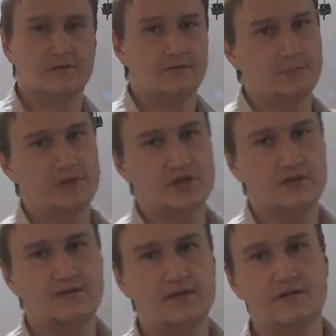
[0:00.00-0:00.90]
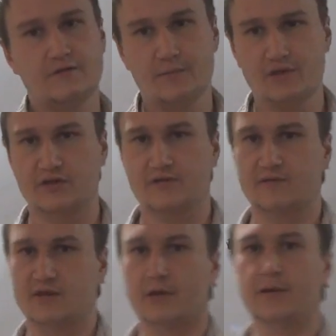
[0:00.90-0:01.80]
в обычные тени, в обычных
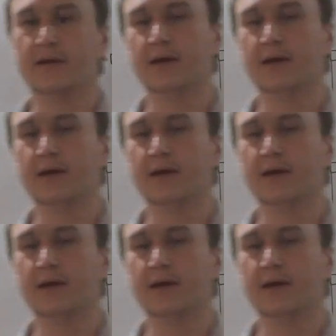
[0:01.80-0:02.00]
свечей.